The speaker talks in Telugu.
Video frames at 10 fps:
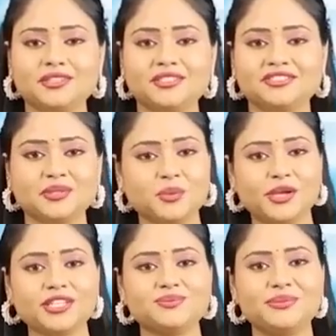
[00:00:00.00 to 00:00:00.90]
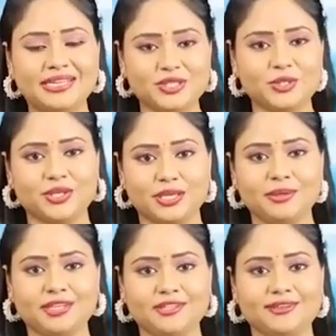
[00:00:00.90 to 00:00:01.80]
ముద్దుగుమ్మ గురించి మరికొన్ని
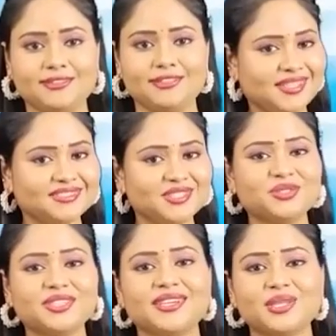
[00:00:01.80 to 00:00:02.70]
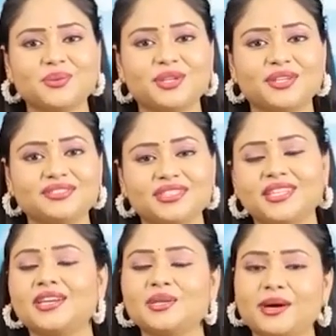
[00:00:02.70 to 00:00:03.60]
విషయాలు విశేషాలు ఈ
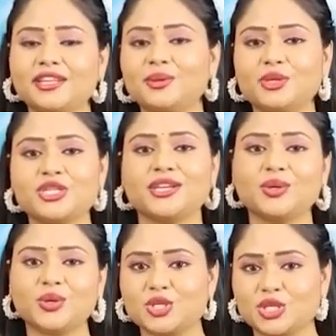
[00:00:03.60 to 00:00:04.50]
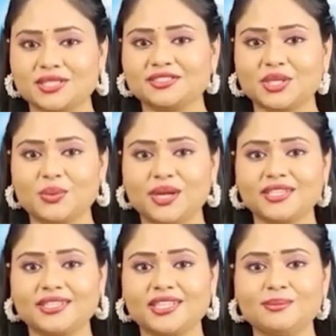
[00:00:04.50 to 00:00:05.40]
వీడియోలో తెలుసుకుందాం సంయుక్త
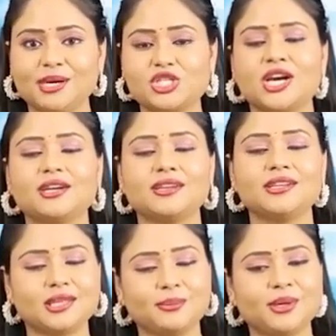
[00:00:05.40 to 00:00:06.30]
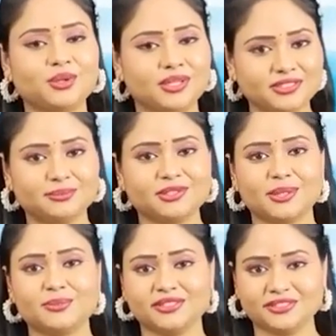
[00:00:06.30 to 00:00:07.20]
మీనన్ పంతొమ్మిది వందల తొంభై ఐదు
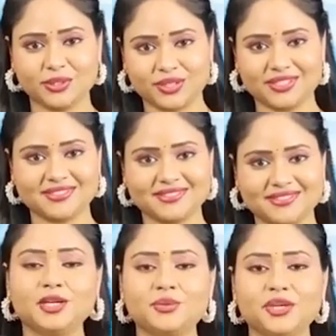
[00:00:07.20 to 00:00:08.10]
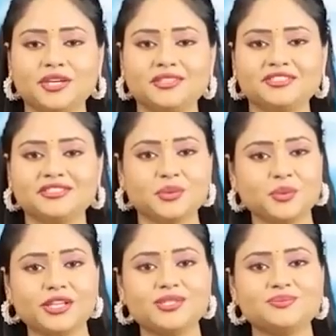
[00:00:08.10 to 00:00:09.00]
సెప్టెంబర్ పదకొండున కేరళ
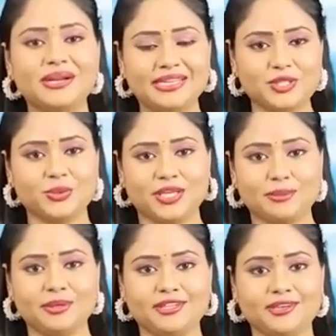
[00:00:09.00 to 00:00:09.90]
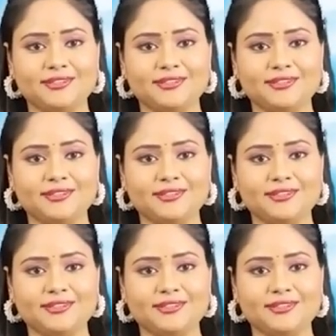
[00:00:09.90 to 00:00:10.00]
రాష్ట్రంలోని పాలక్కడ్లో